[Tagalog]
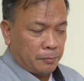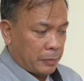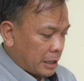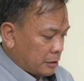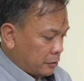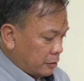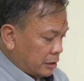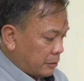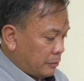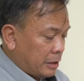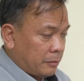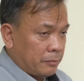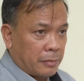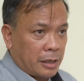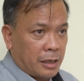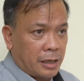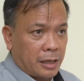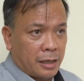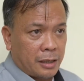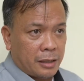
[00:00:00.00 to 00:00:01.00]
paano namin
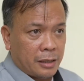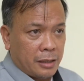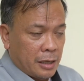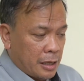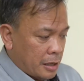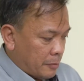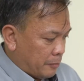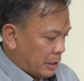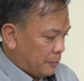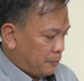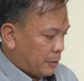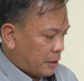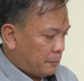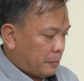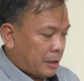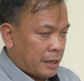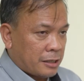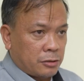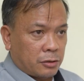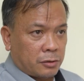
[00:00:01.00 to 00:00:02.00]
ma
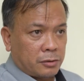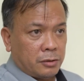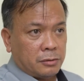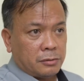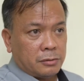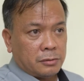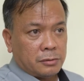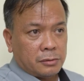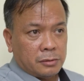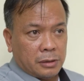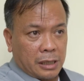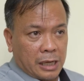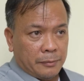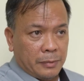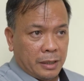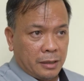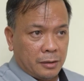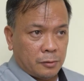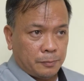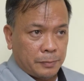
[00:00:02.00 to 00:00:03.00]
maipapasok yung
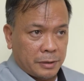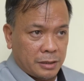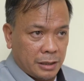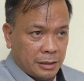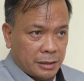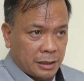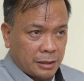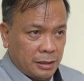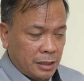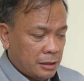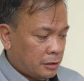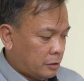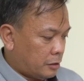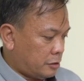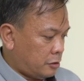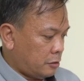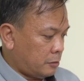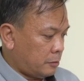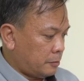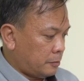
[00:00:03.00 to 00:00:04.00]
aming opisina dito at
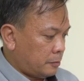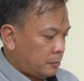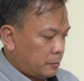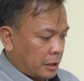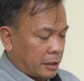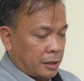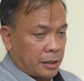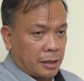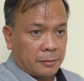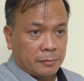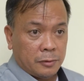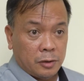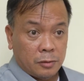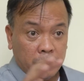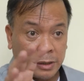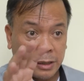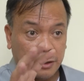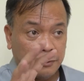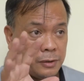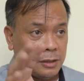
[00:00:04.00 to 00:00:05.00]
yung um, yung
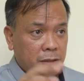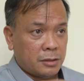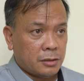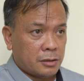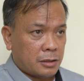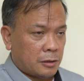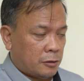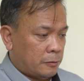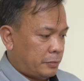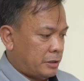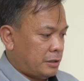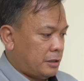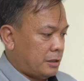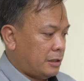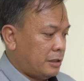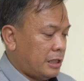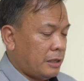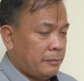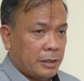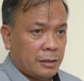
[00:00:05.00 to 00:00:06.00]
mga visions ng
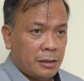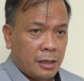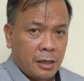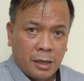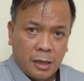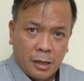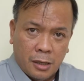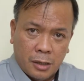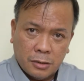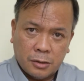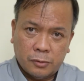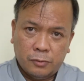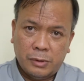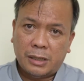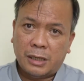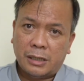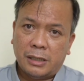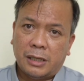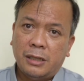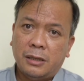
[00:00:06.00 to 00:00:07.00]
opisina namin so we
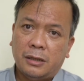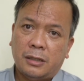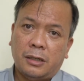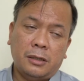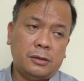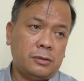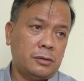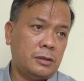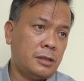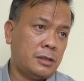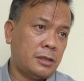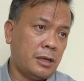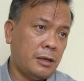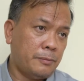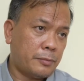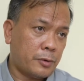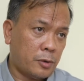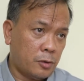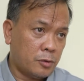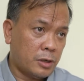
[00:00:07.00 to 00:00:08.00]
can enter into the same
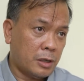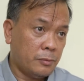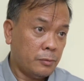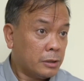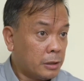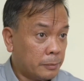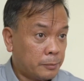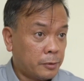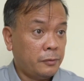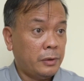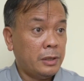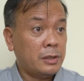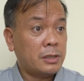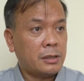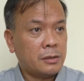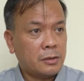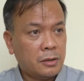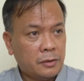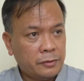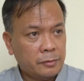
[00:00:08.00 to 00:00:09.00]
program with the
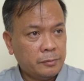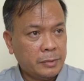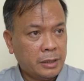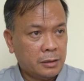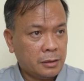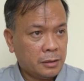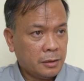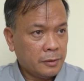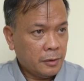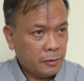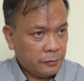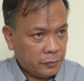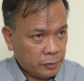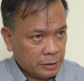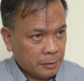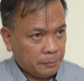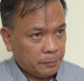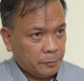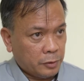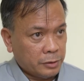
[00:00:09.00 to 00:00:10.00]
provincial government for
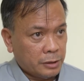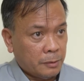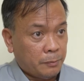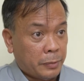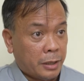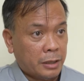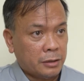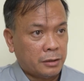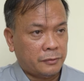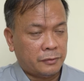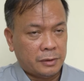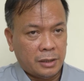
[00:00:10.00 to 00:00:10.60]
the on the part of